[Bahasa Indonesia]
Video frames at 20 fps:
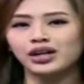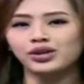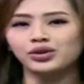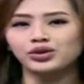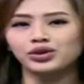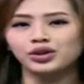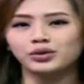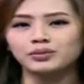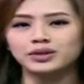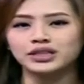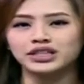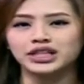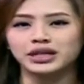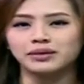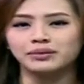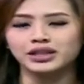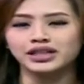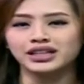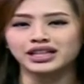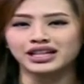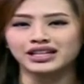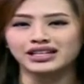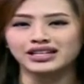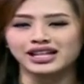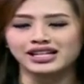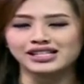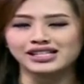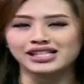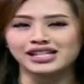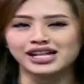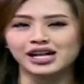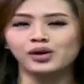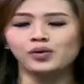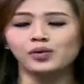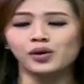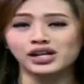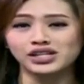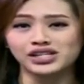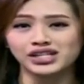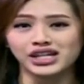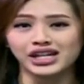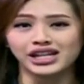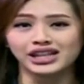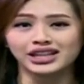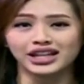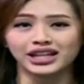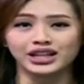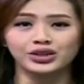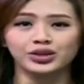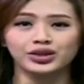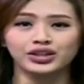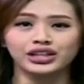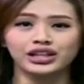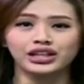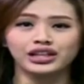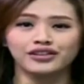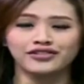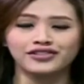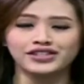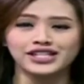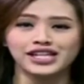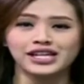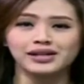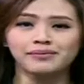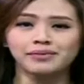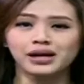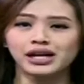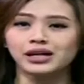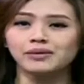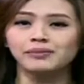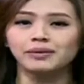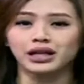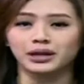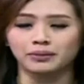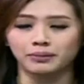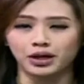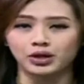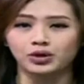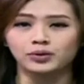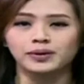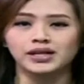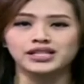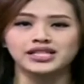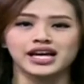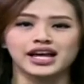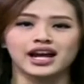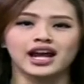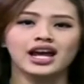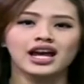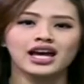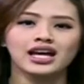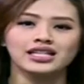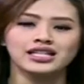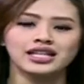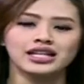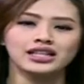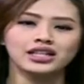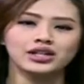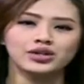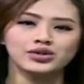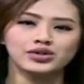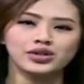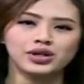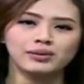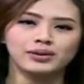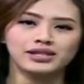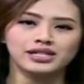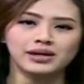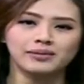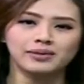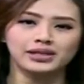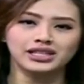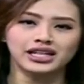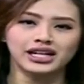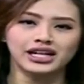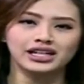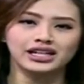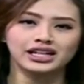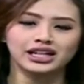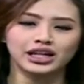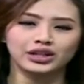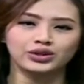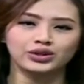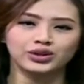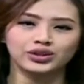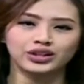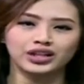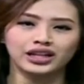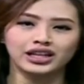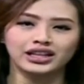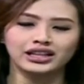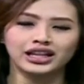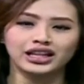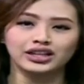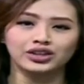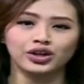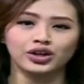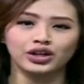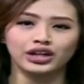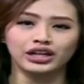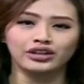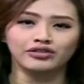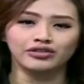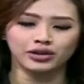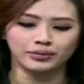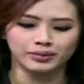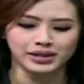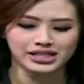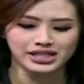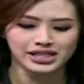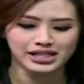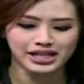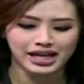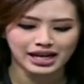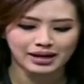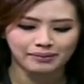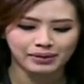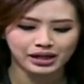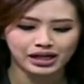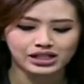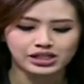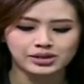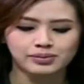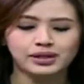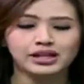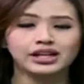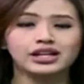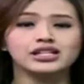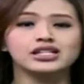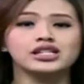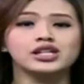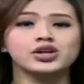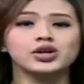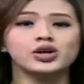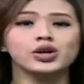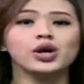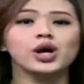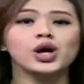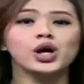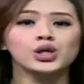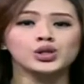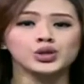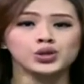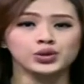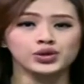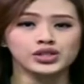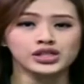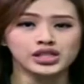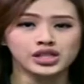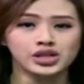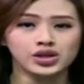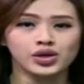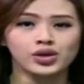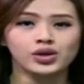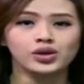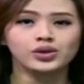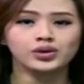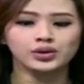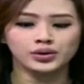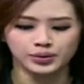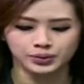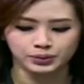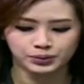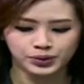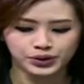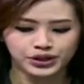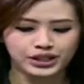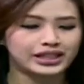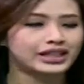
untuk menjamin transaksi yang wajar, teratur, dan efisien bagi para pelaku pasar. Saat ini sudah bersama saya Direktur dari Teknologi Informasi dan Manajemen Risiko, Sulistio Budi.